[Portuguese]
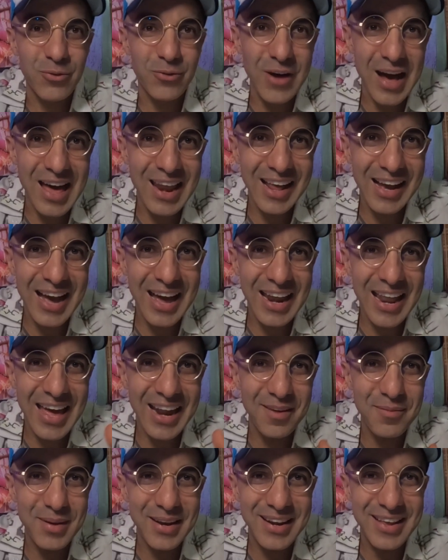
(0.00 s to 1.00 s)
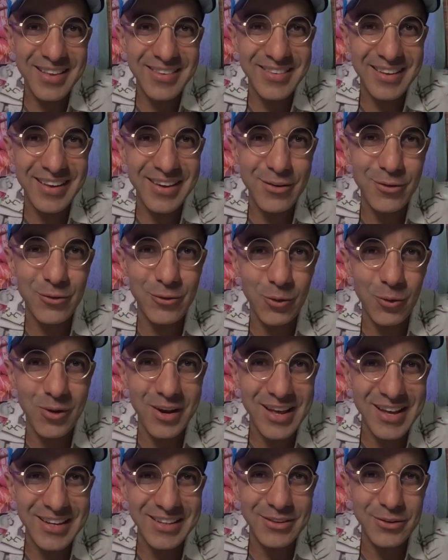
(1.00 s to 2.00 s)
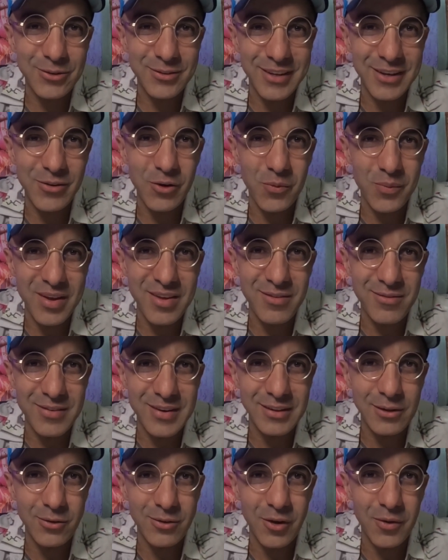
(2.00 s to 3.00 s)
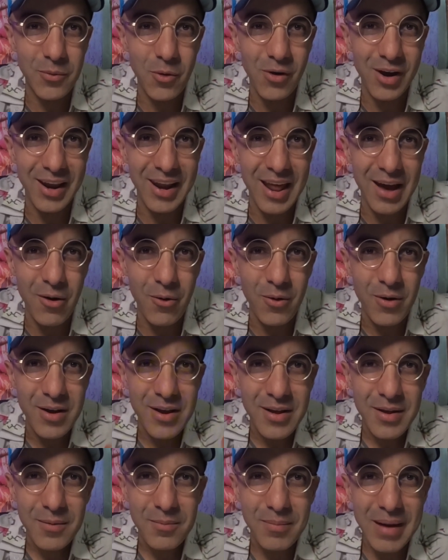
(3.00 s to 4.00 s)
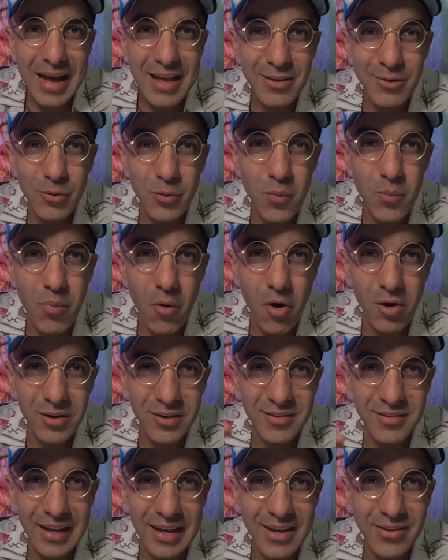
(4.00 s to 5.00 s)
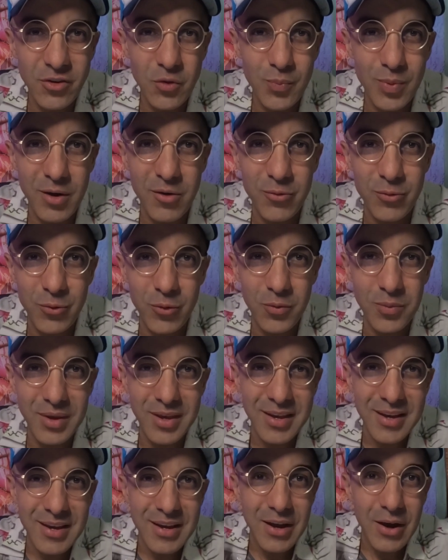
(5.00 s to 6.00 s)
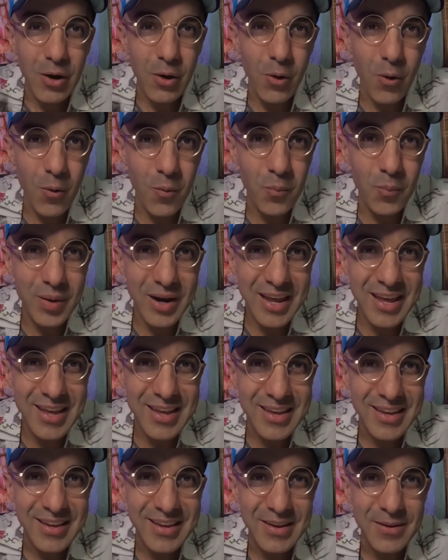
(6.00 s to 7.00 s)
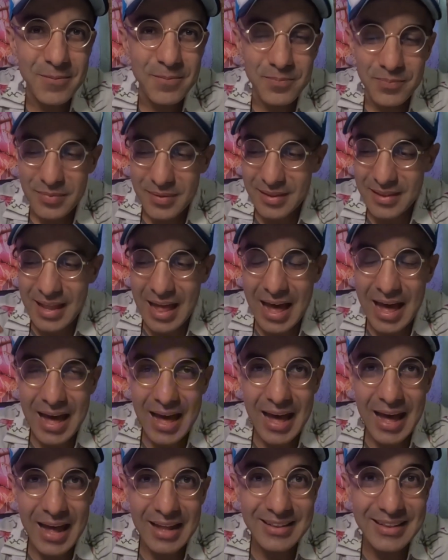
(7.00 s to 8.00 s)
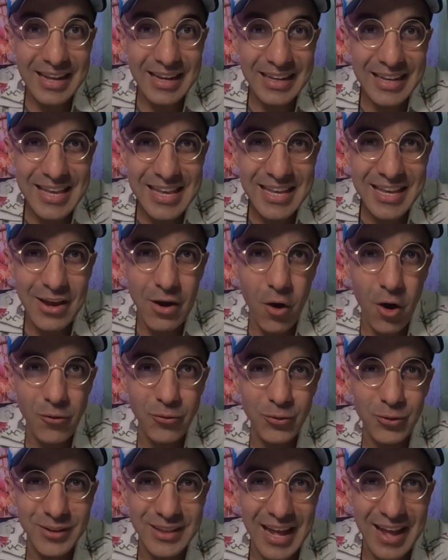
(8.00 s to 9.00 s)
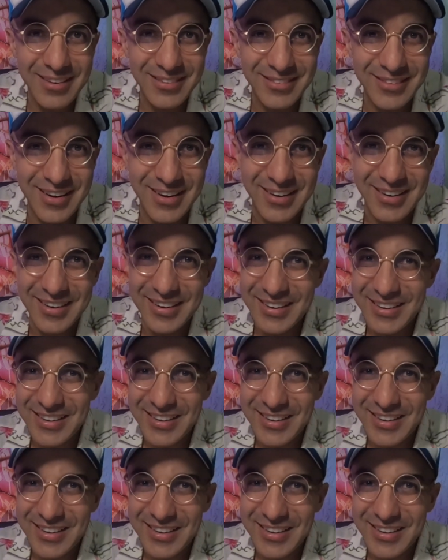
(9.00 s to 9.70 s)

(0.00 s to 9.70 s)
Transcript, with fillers: Fala galera, beleza? Eu sou o Leandro, sejam bem-vindos ao meu canal. Mais um box aí de perfume. Comprei na The King of Tester.